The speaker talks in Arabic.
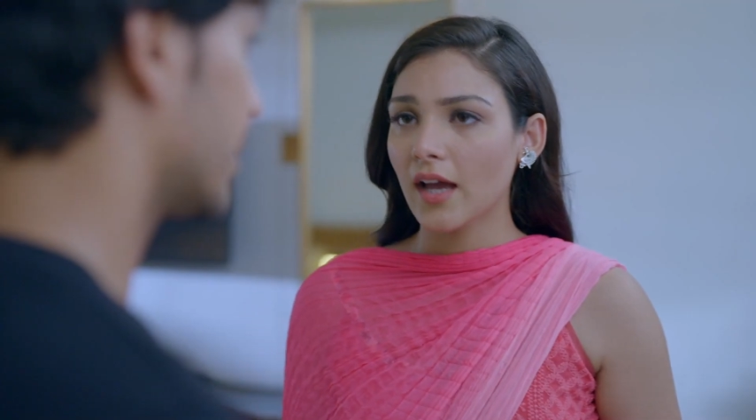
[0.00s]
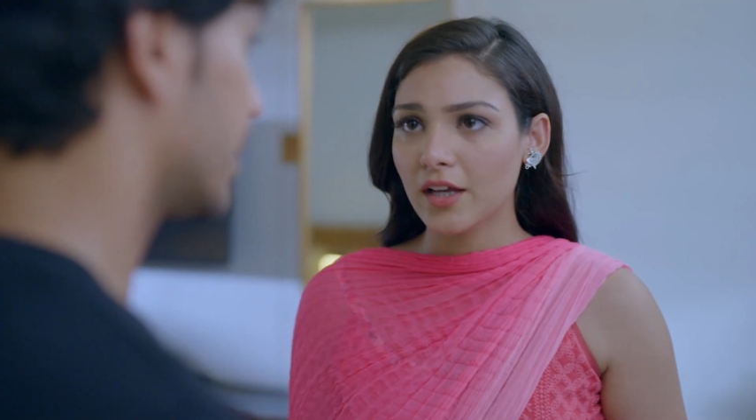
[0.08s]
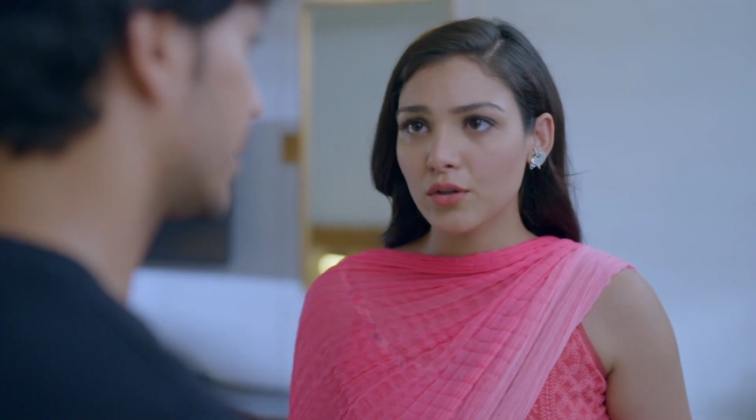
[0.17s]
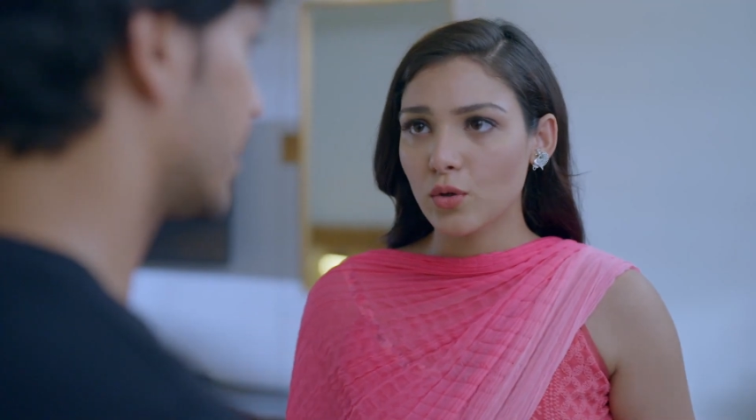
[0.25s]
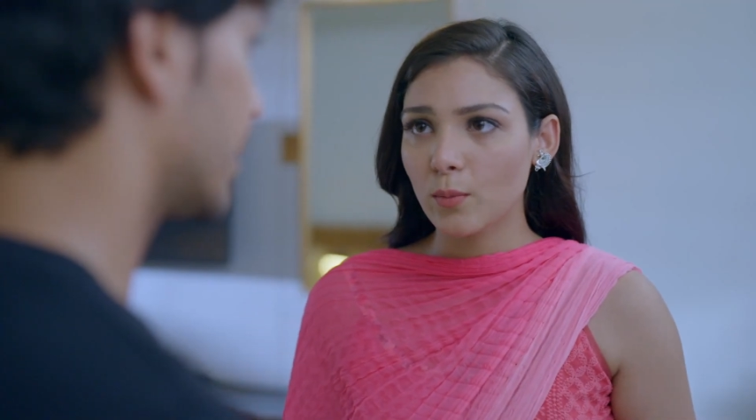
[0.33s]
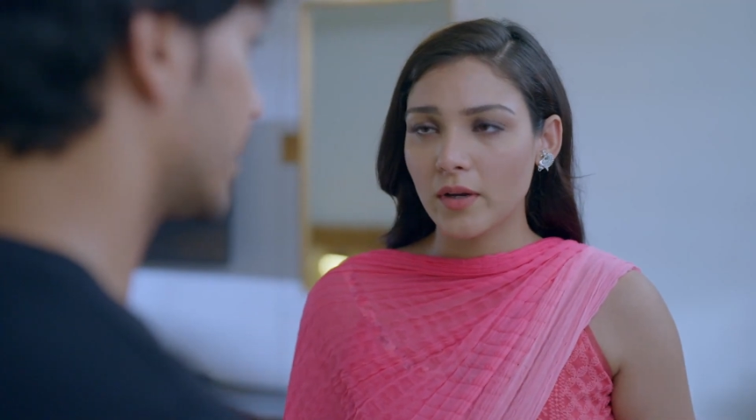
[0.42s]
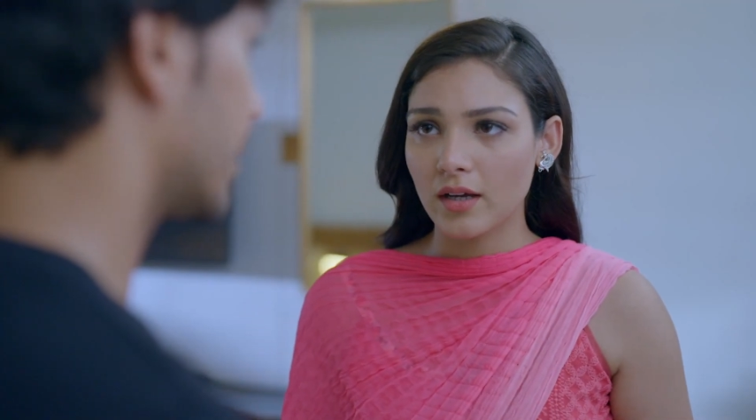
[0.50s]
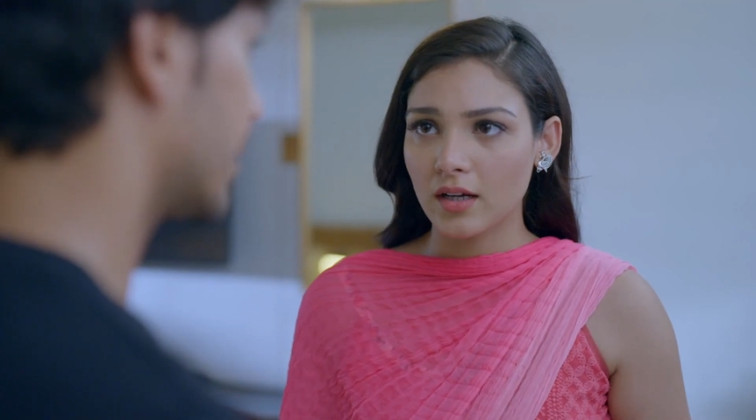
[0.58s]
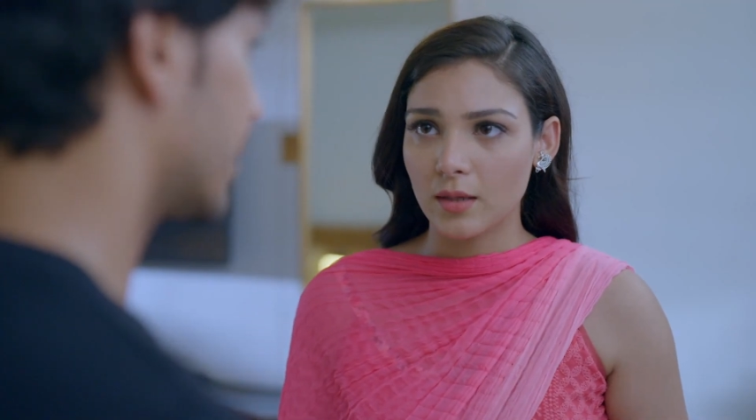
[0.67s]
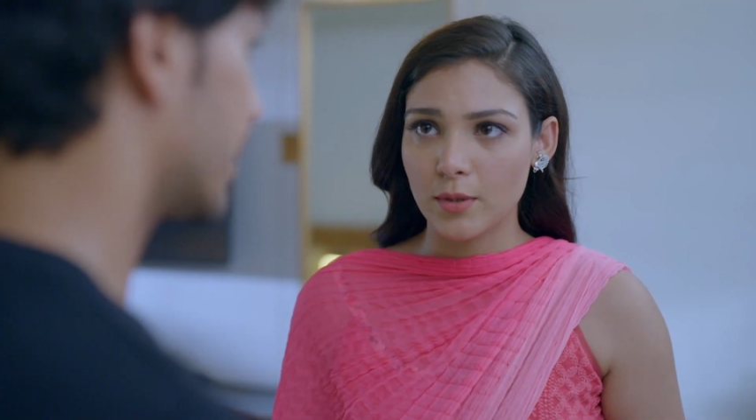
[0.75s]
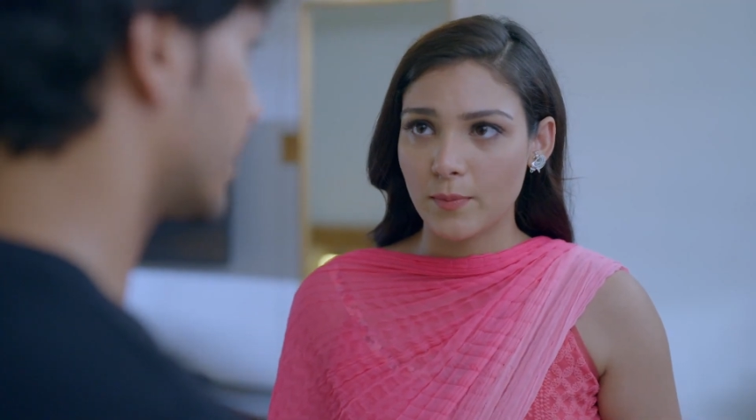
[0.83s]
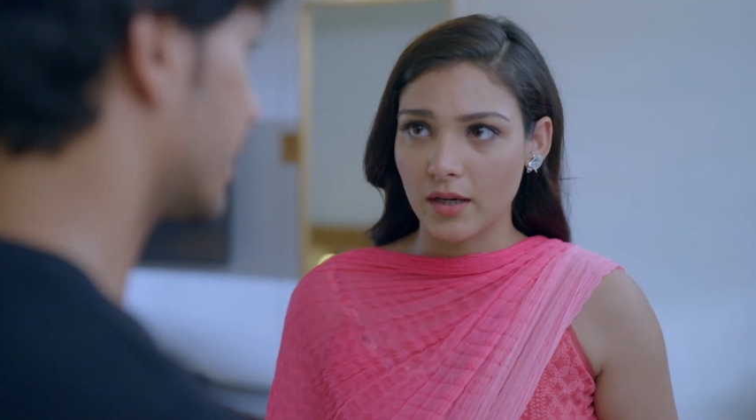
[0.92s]
صح إنه ما
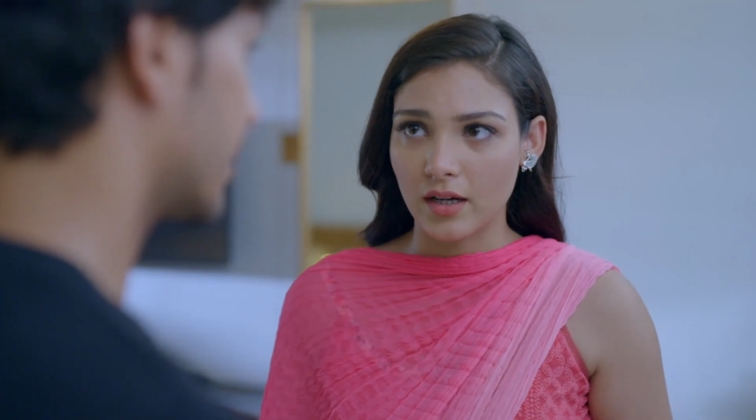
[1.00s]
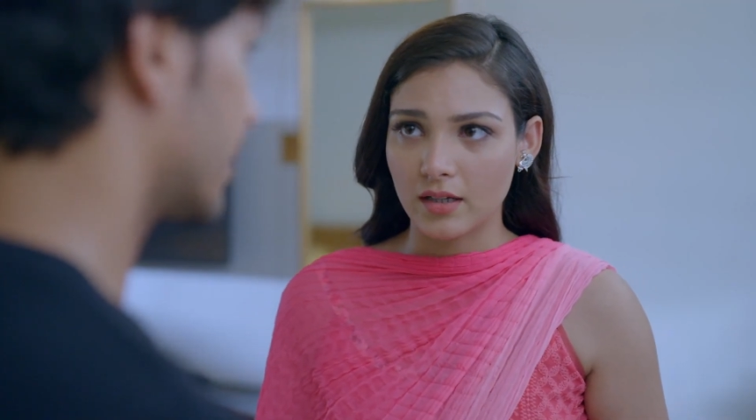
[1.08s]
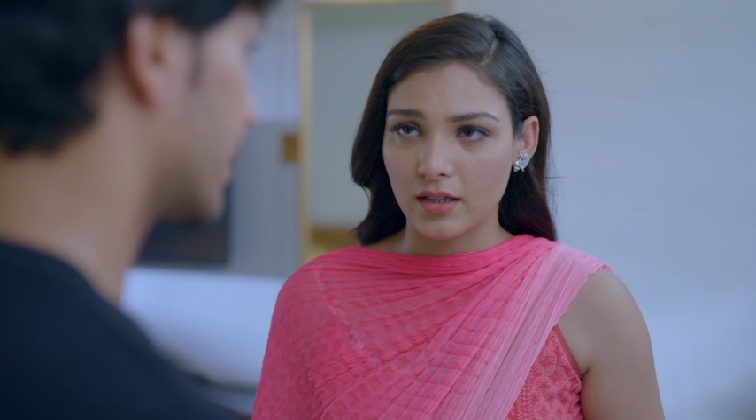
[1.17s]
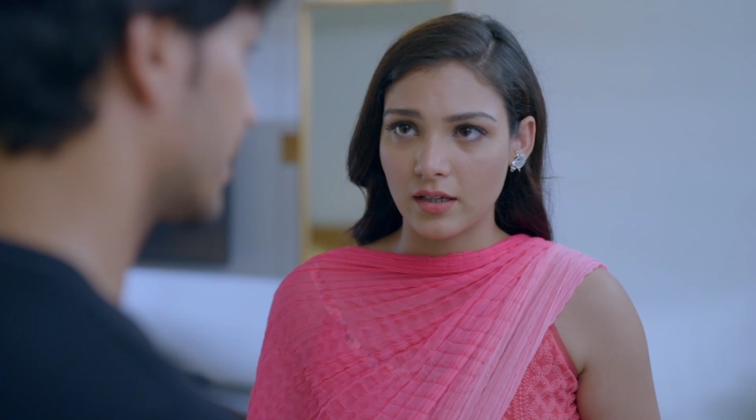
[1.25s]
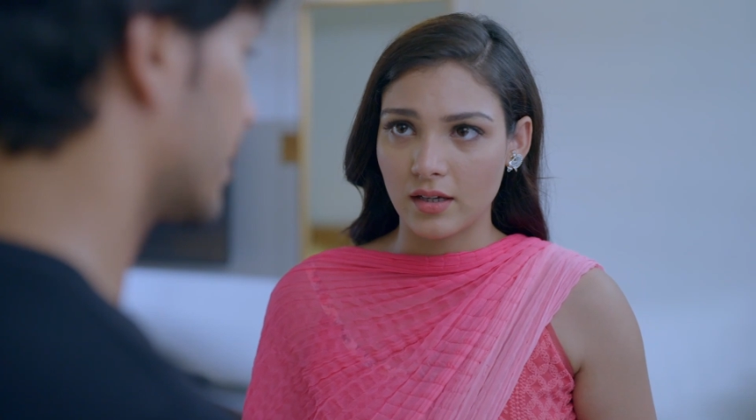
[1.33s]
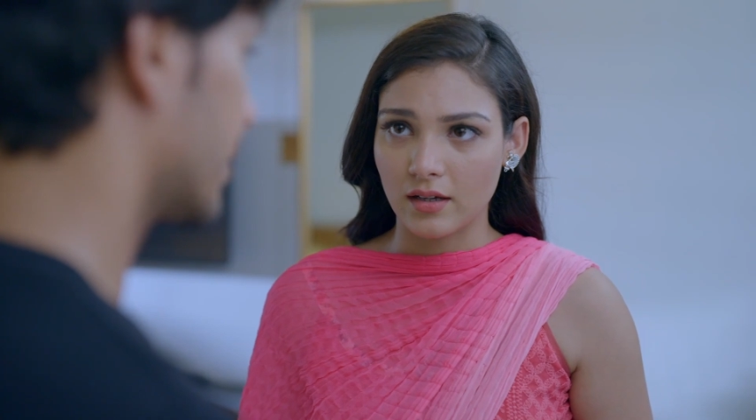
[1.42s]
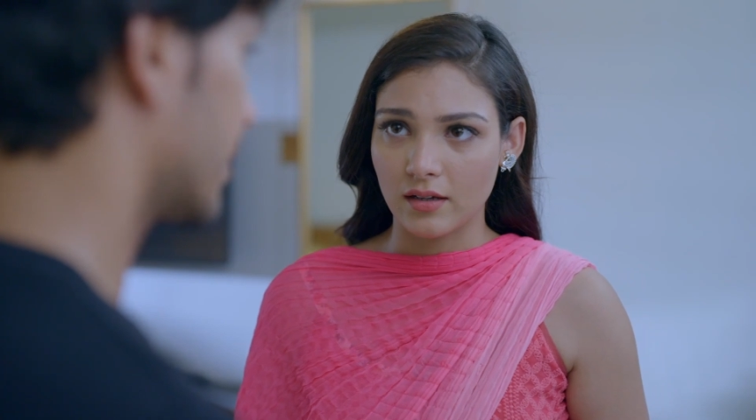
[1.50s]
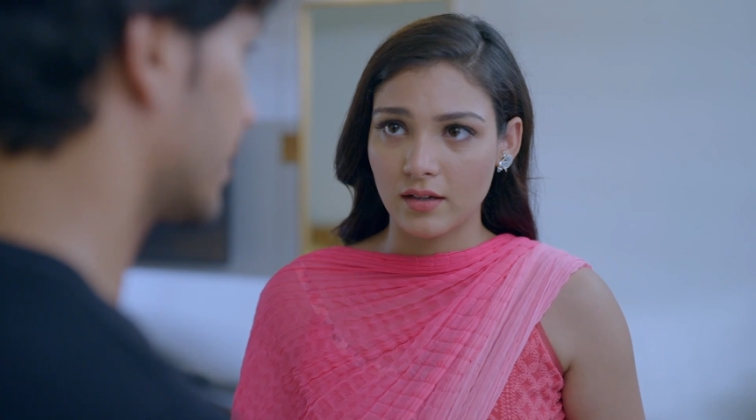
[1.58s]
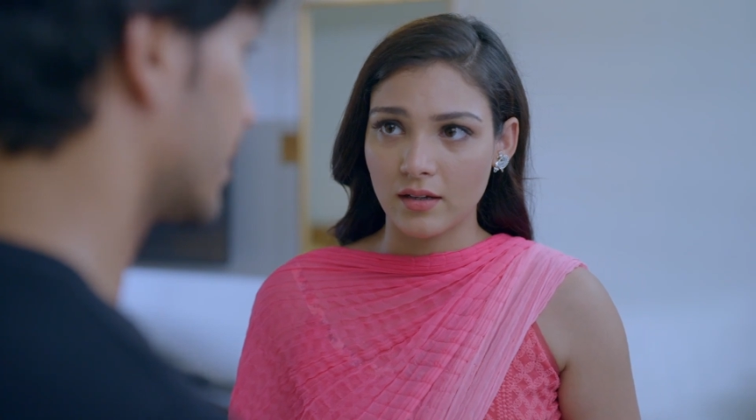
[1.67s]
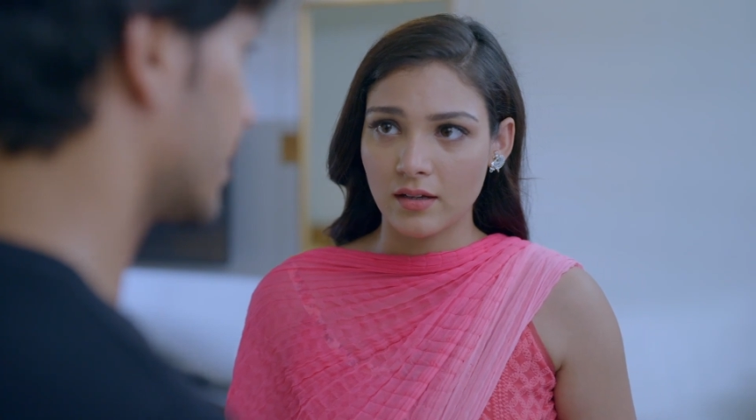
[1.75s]
بنعرف وين ميانك